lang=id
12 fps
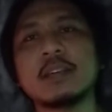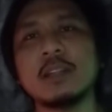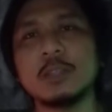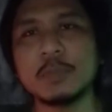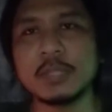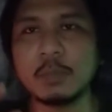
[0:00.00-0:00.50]

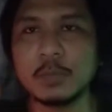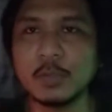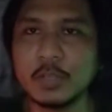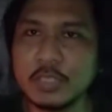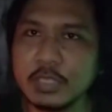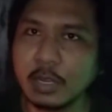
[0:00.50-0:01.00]
Kalau sepeda
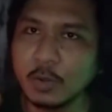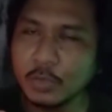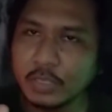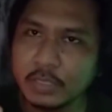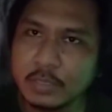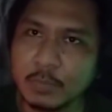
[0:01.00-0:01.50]
motor isinya
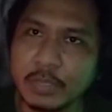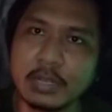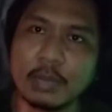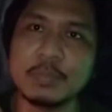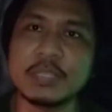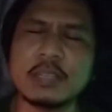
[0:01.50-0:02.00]
roda semua ya
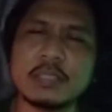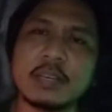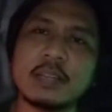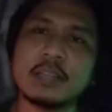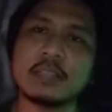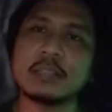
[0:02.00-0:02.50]
nggak bisa
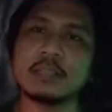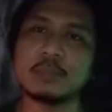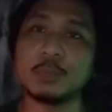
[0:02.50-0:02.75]
jalan.